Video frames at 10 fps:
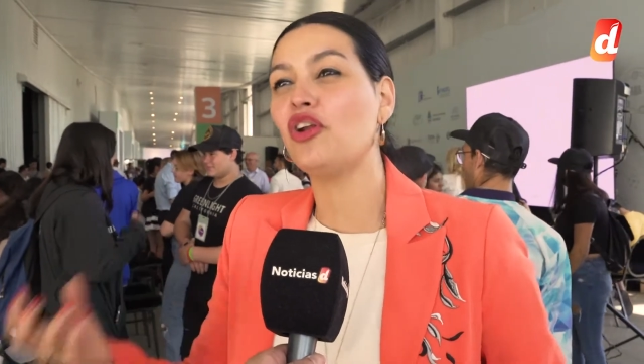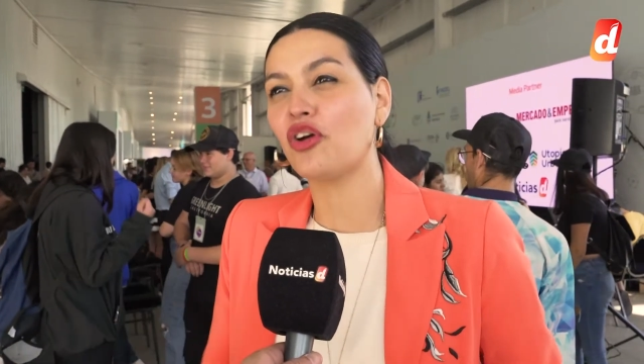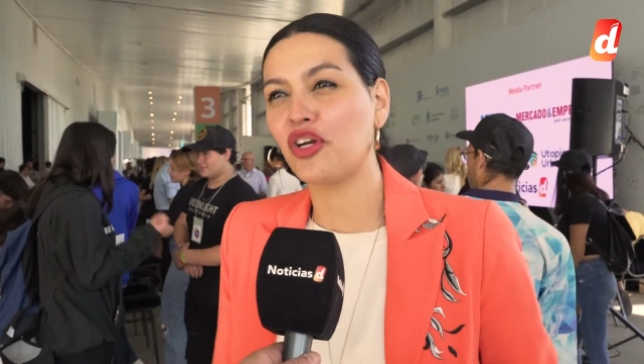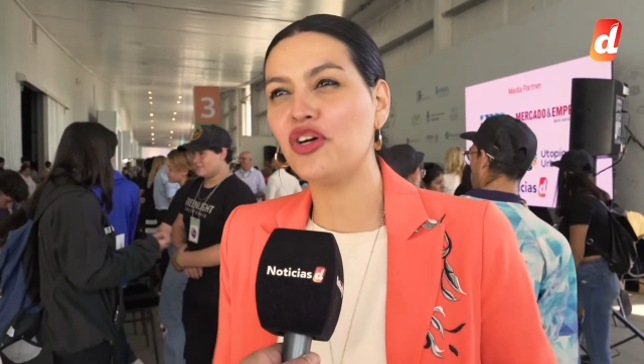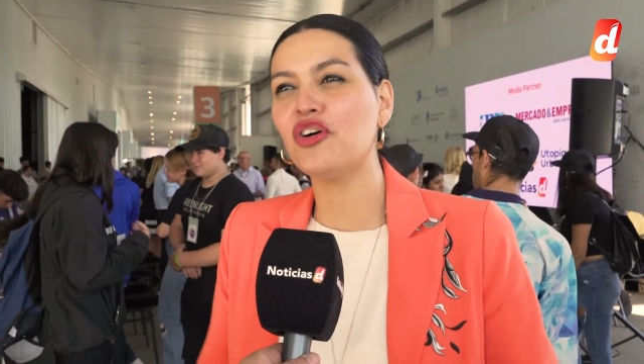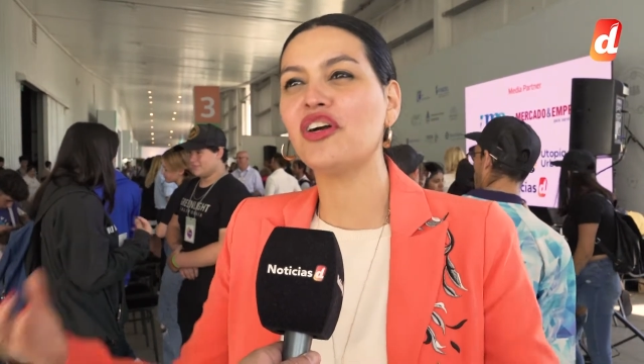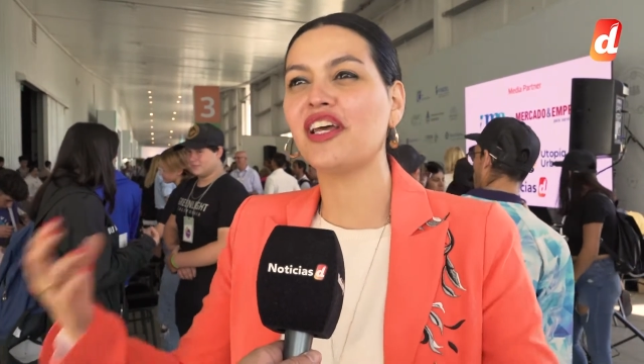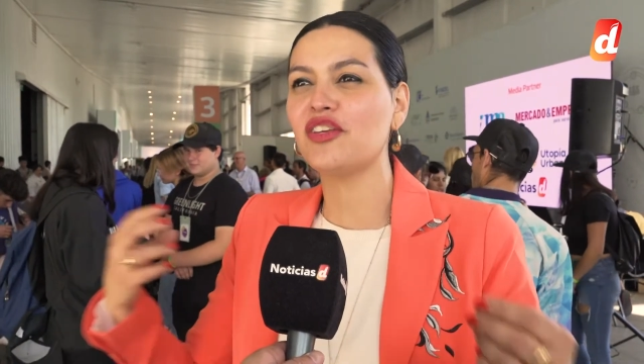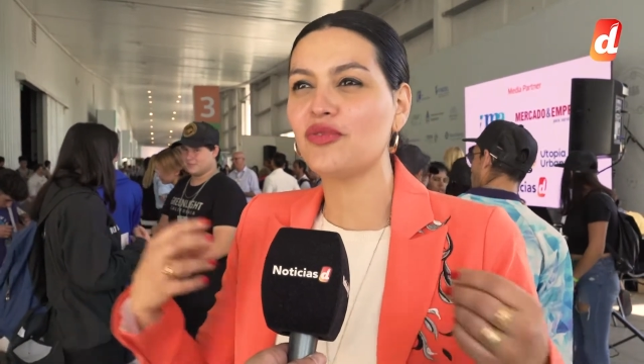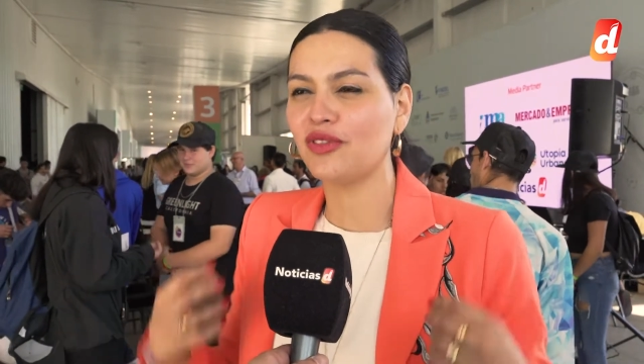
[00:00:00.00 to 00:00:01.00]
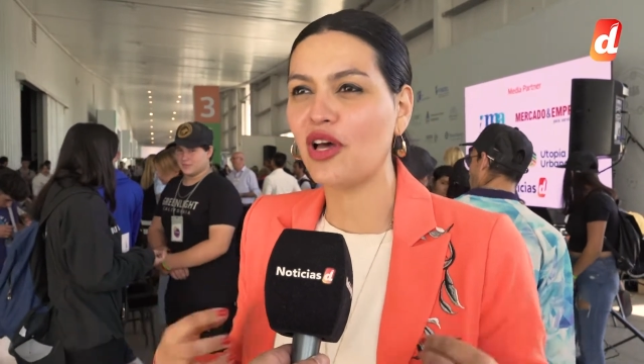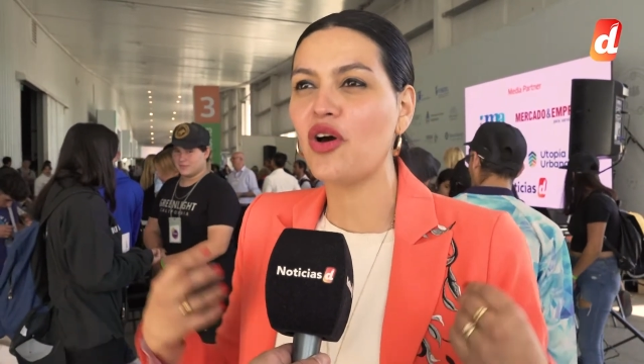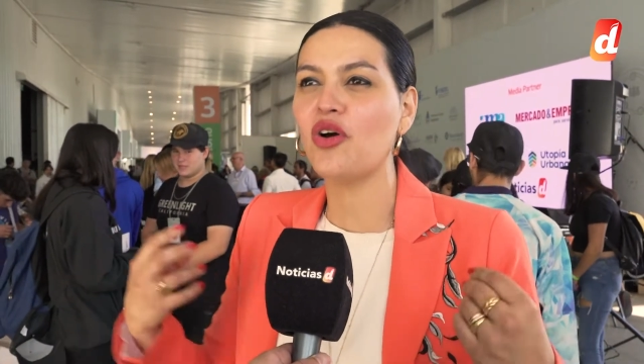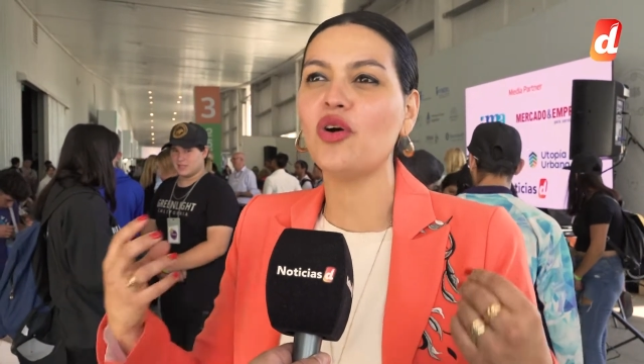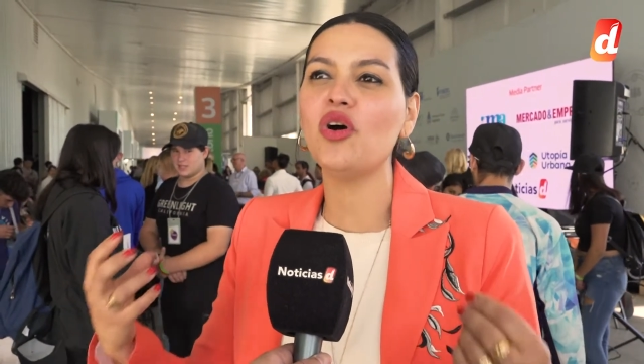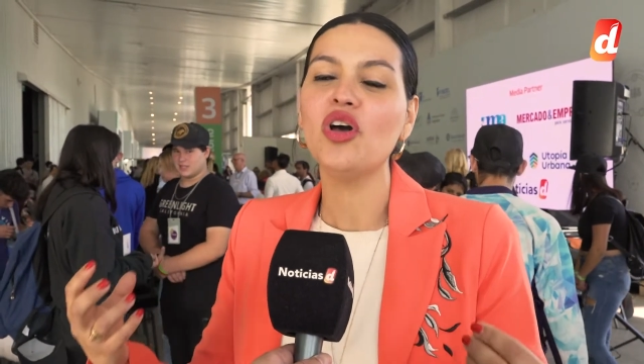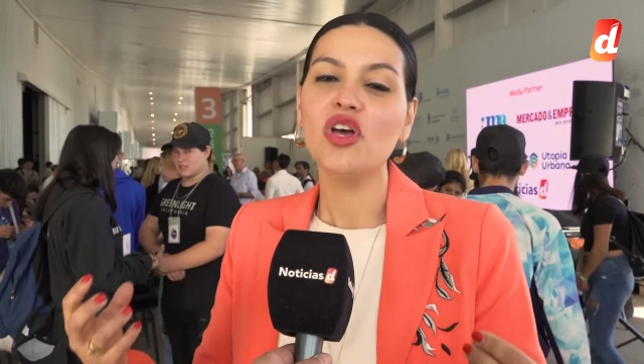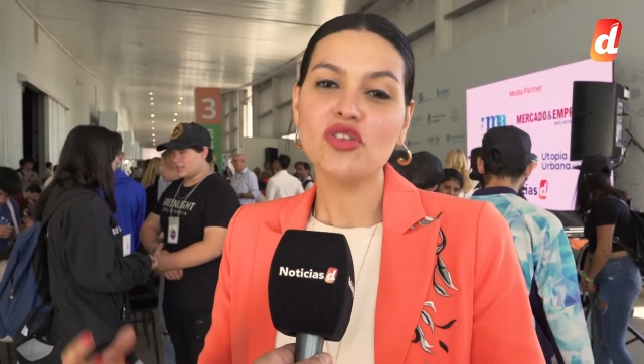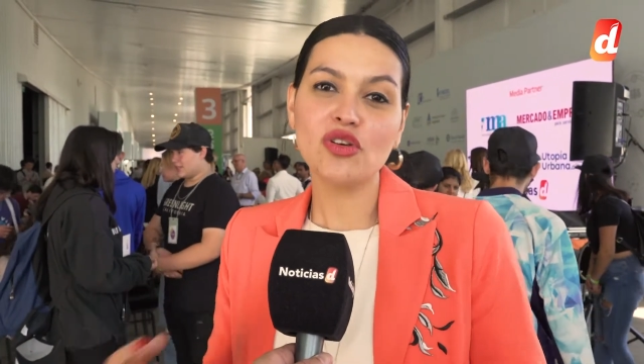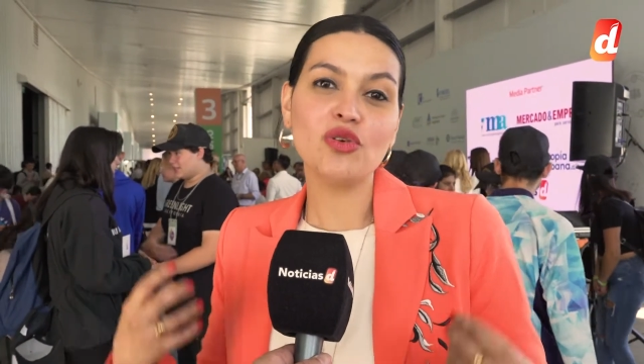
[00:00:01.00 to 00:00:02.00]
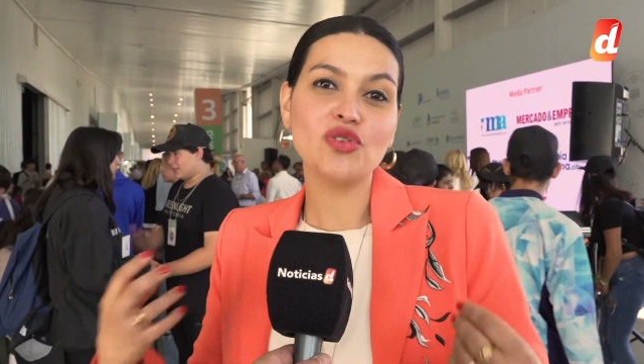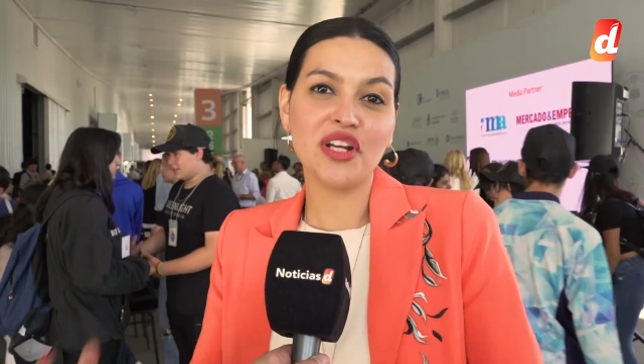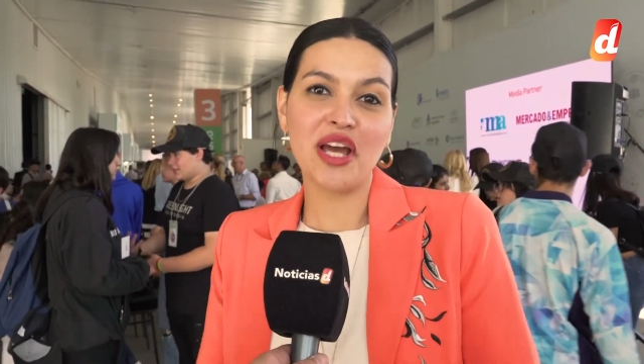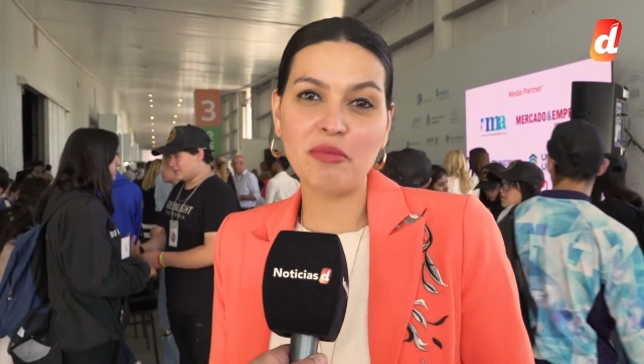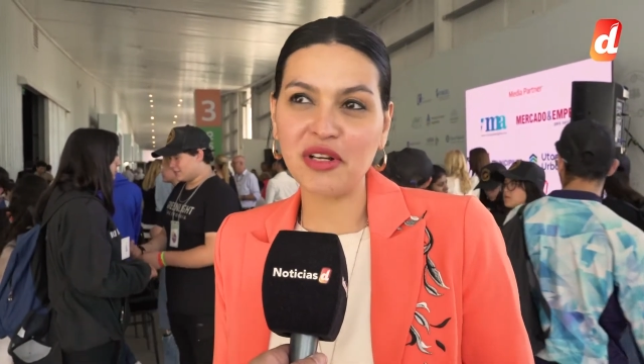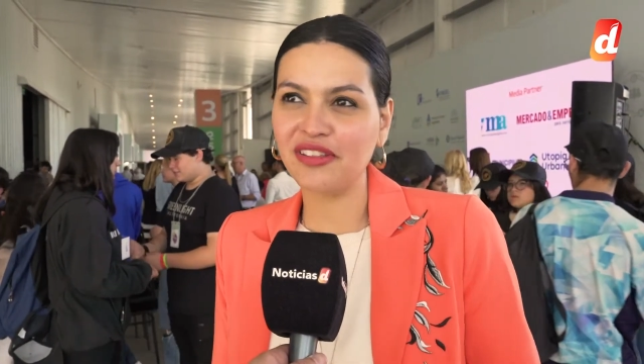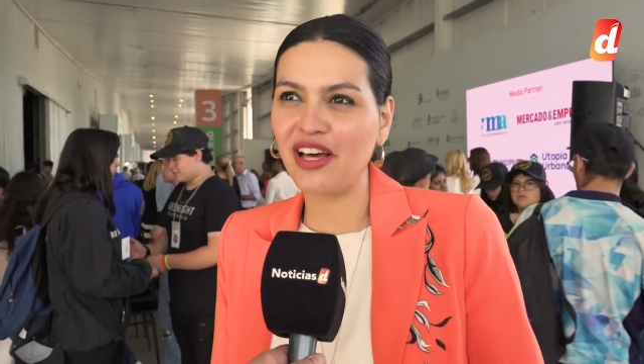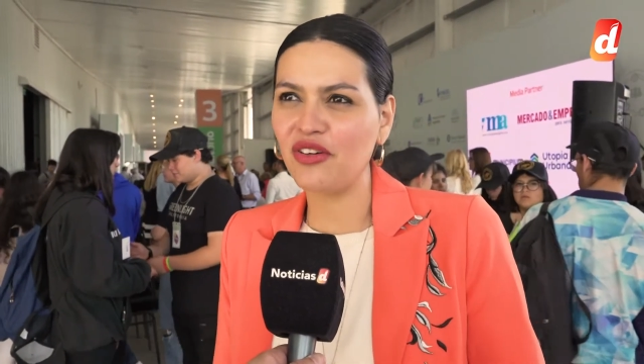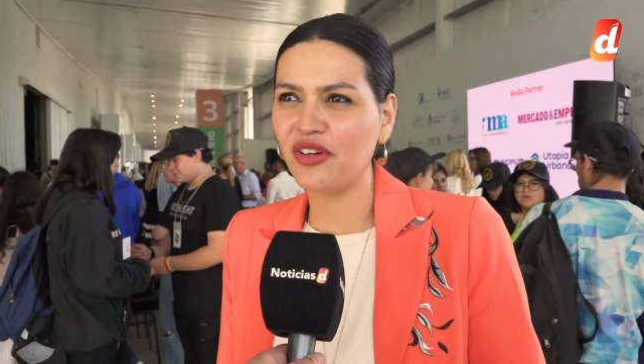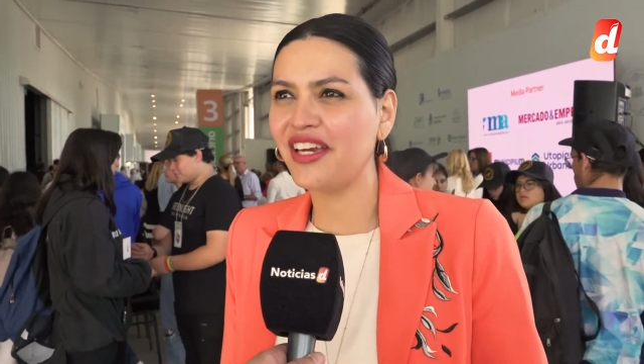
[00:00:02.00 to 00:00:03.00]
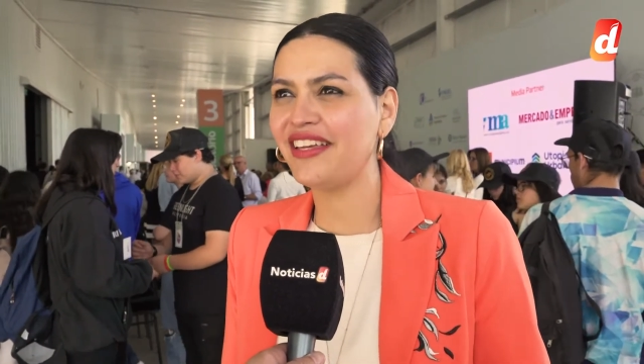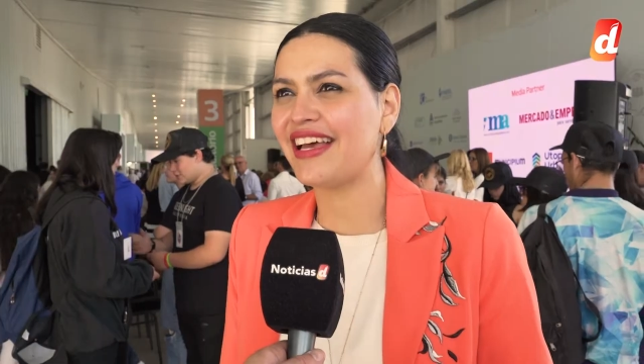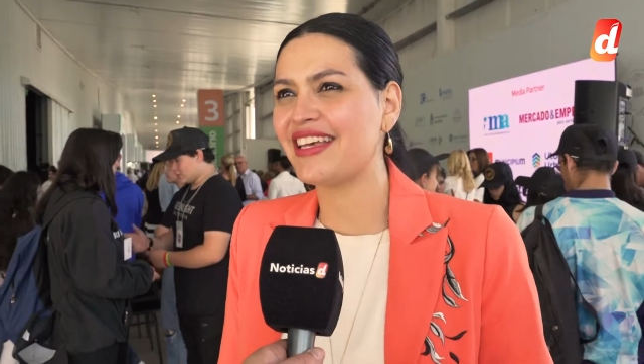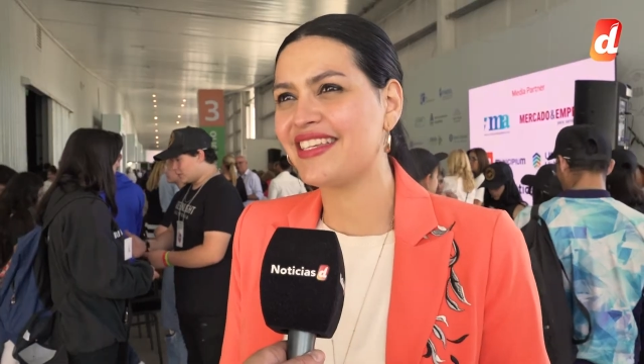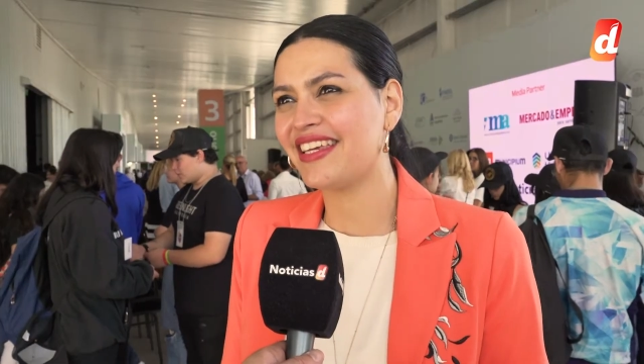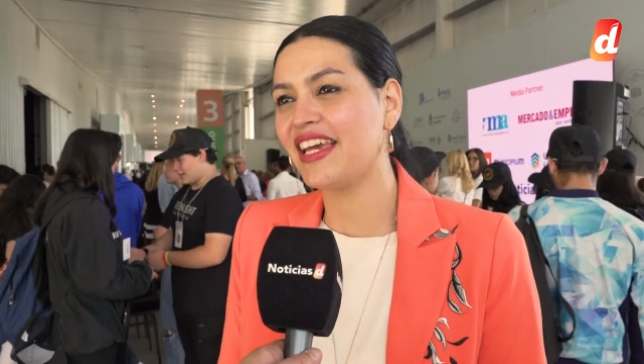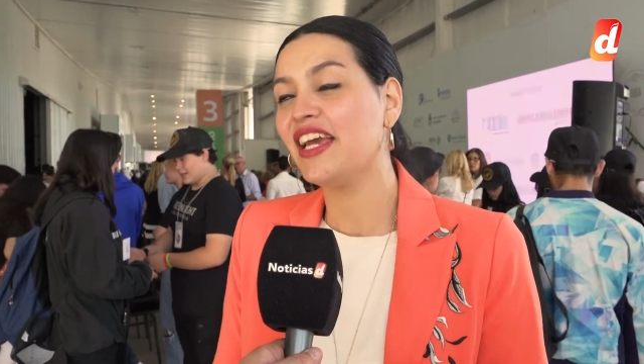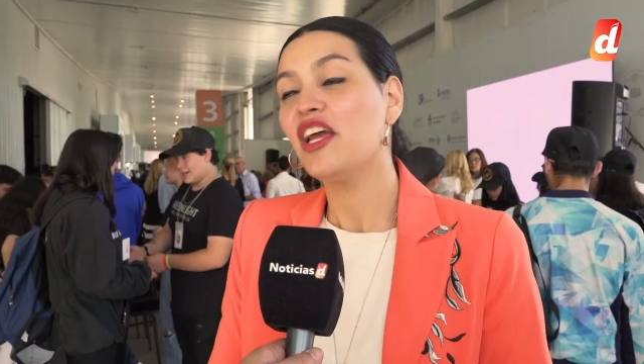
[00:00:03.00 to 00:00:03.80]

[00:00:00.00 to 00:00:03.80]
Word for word: lo que no, qué resultados o soluciones han brindado ellas. Así que